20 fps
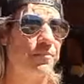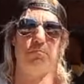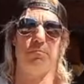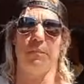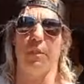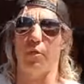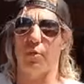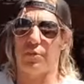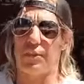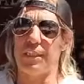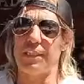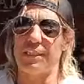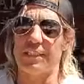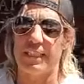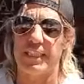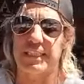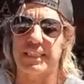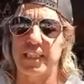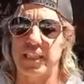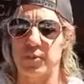Y lo triste
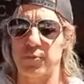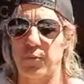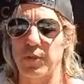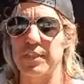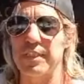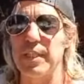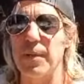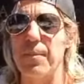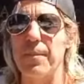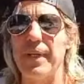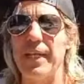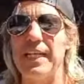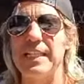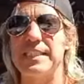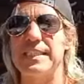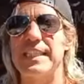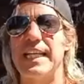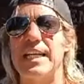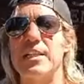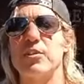es que después de
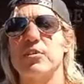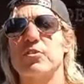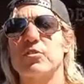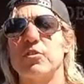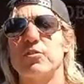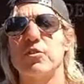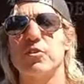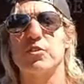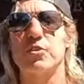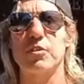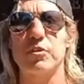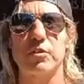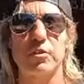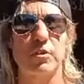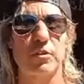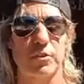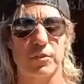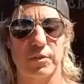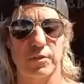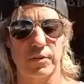miles de años con
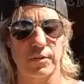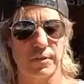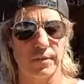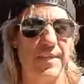nosotros